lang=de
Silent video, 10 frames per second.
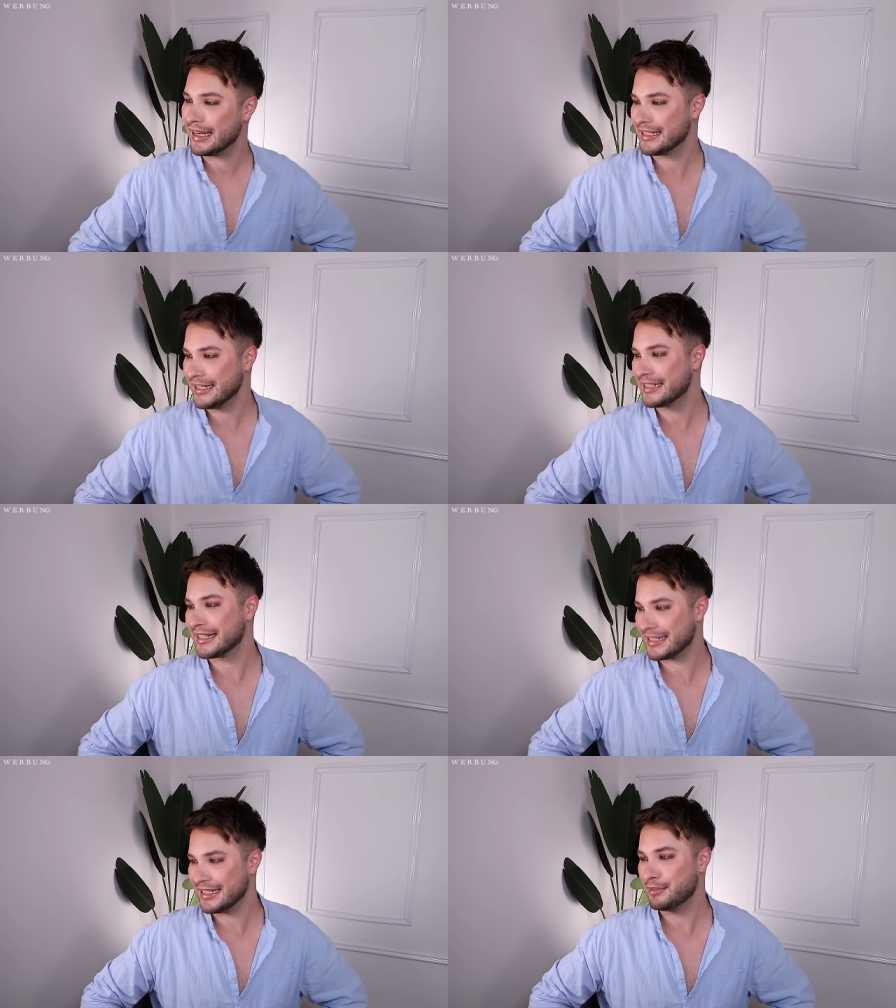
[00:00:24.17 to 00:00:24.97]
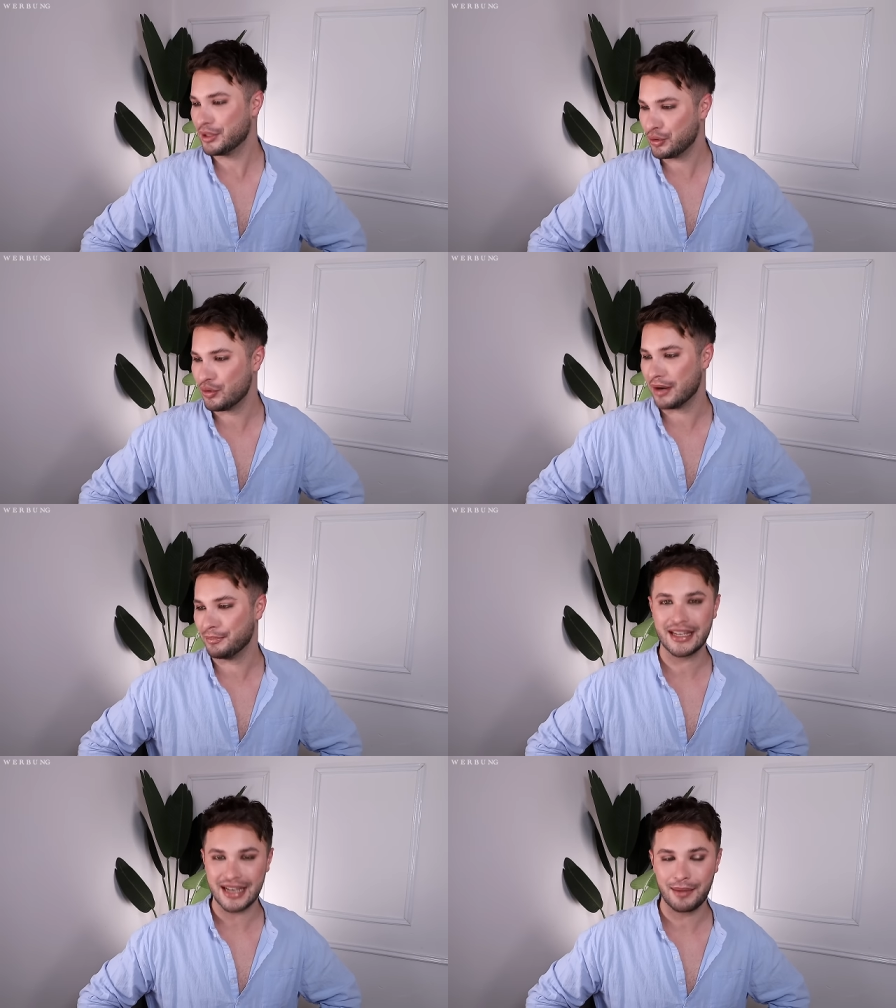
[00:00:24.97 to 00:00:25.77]
Es ist 7 Uhr.
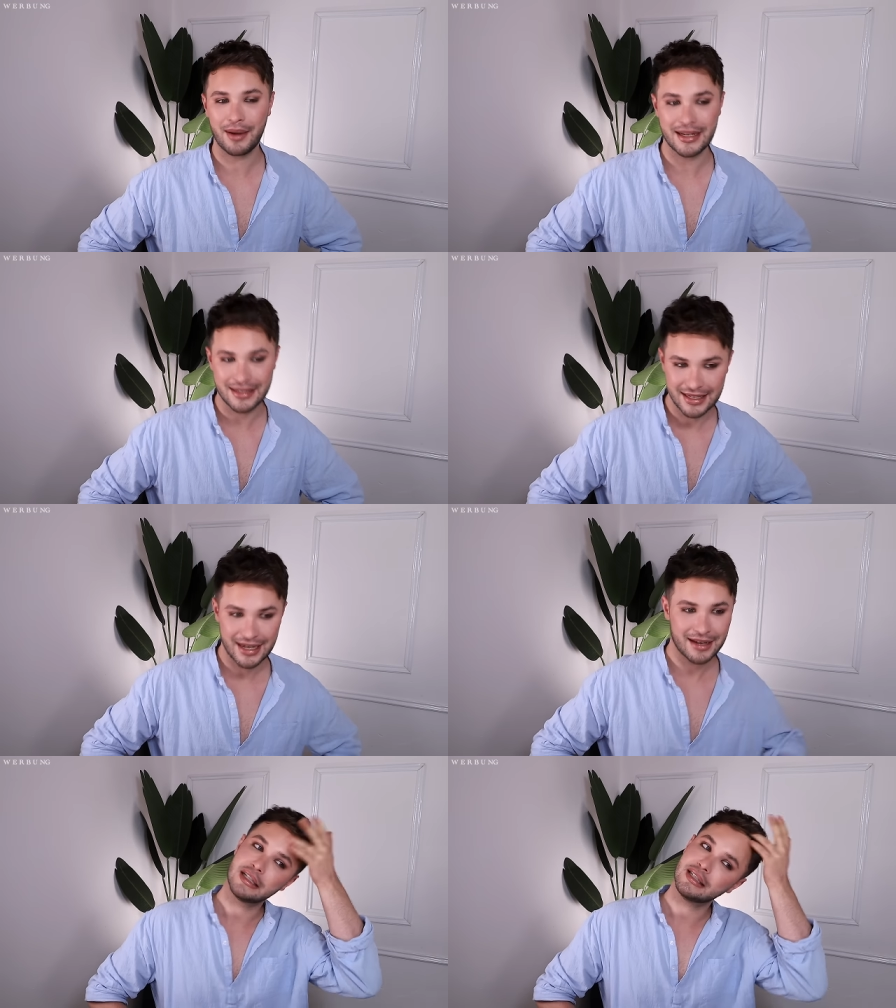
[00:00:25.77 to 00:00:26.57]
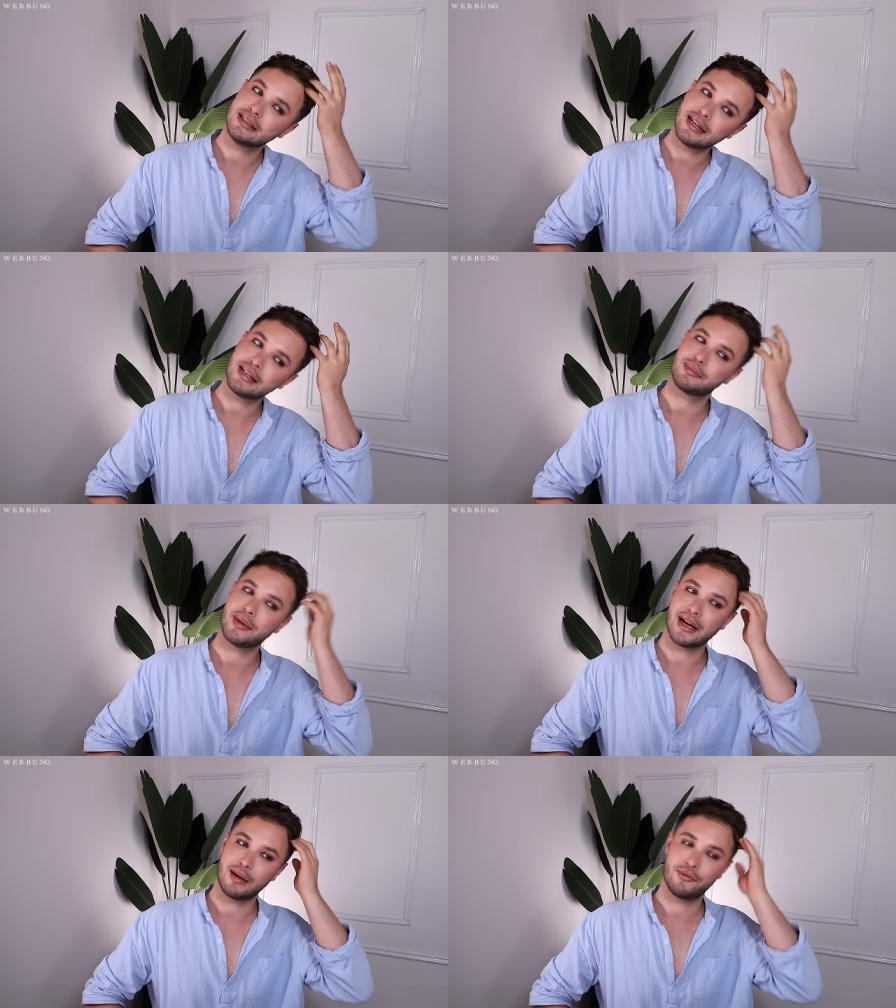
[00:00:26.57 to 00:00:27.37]
Ich habe ein sehr dezentes
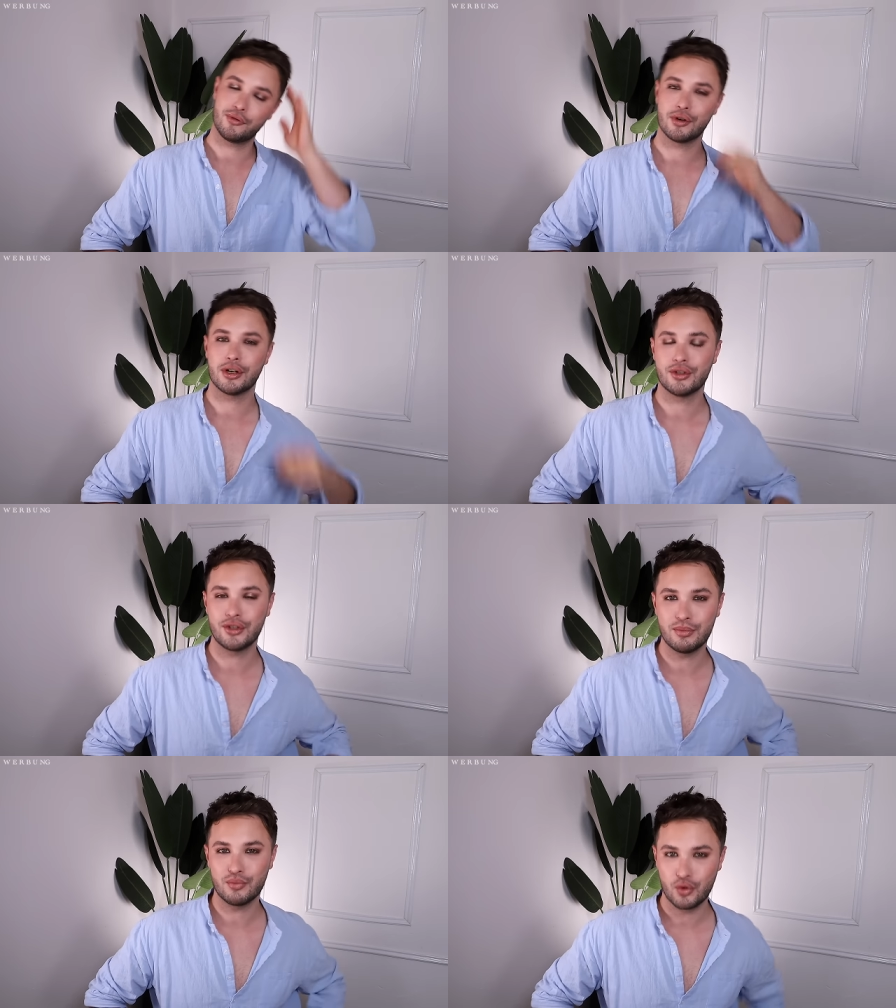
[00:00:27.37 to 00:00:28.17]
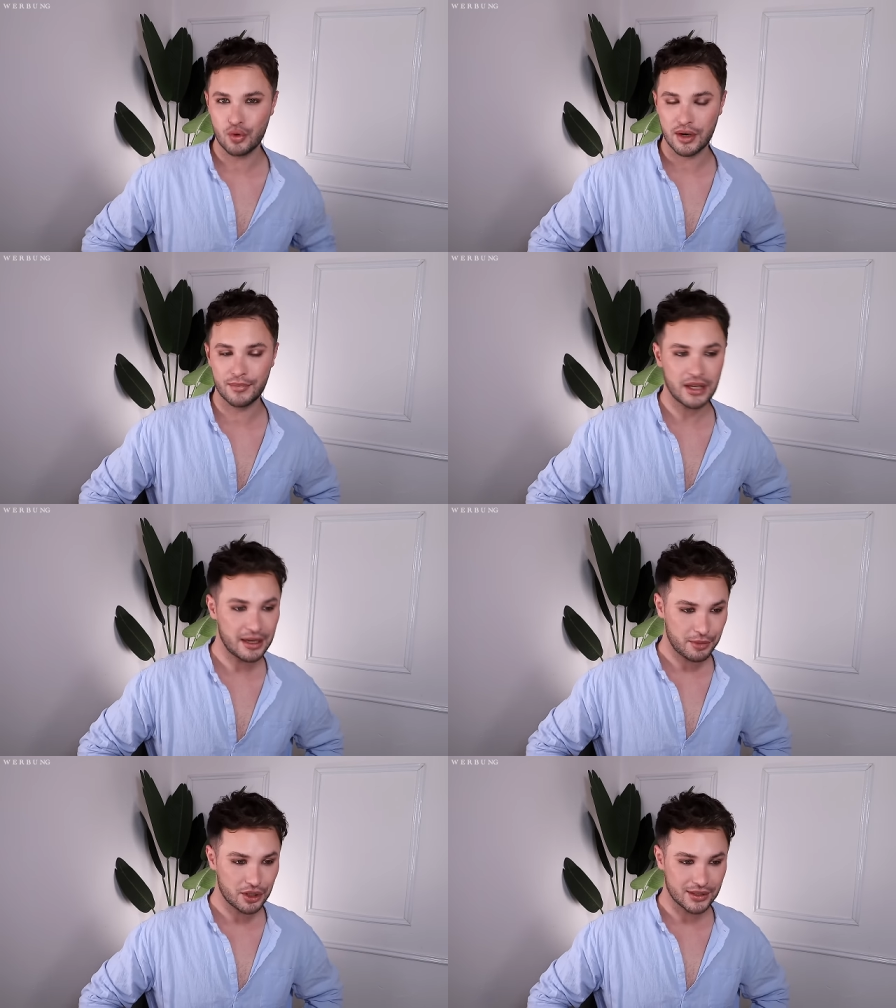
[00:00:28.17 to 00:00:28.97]
Make-up für 7 Uhr
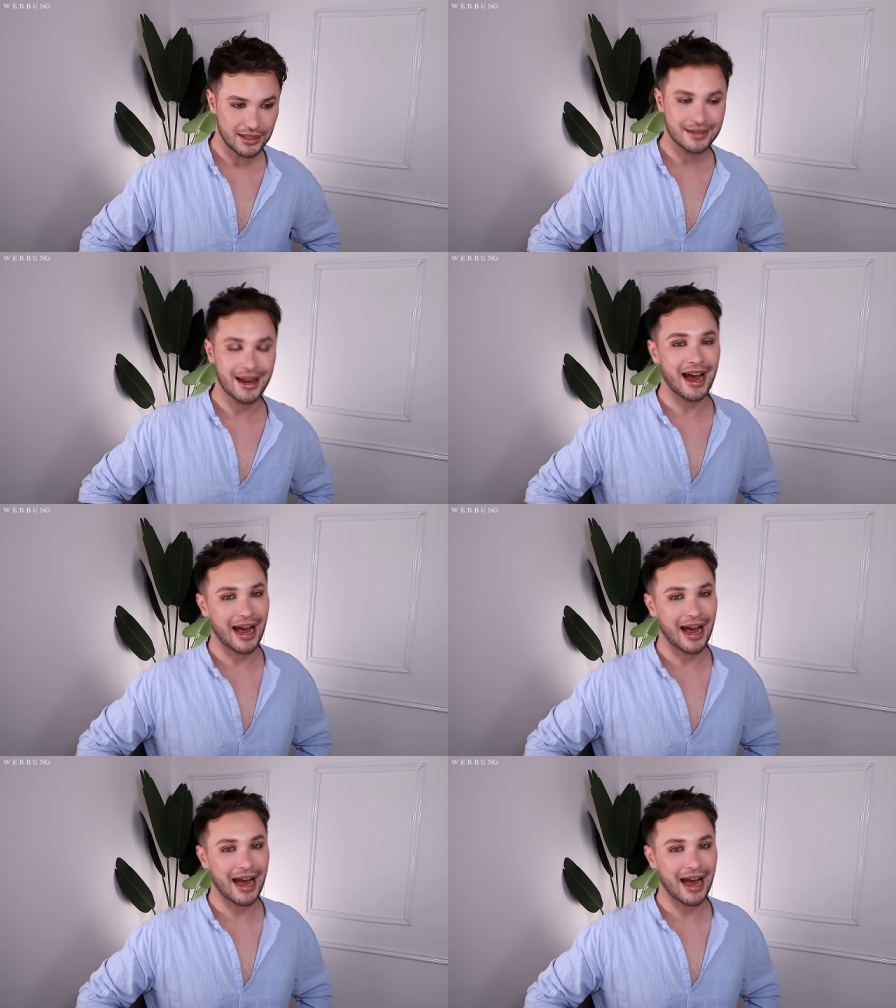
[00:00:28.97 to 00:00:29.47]
im Gesicht,